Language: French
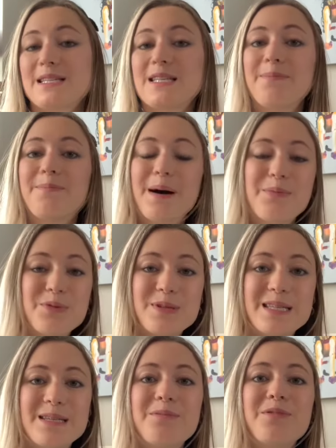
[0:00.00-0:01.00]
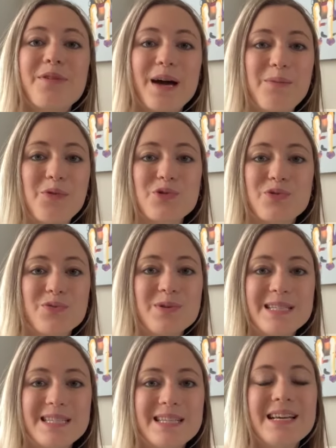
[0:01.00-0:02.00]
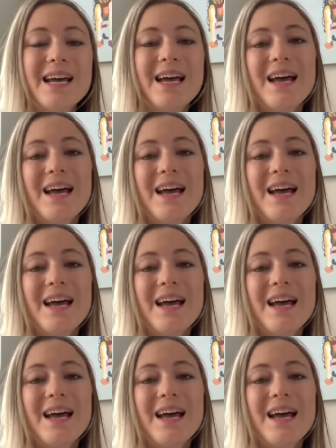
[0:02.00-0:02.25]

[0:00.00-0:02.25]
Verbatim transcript: c'est pas possible, vraiment, je vous le dis.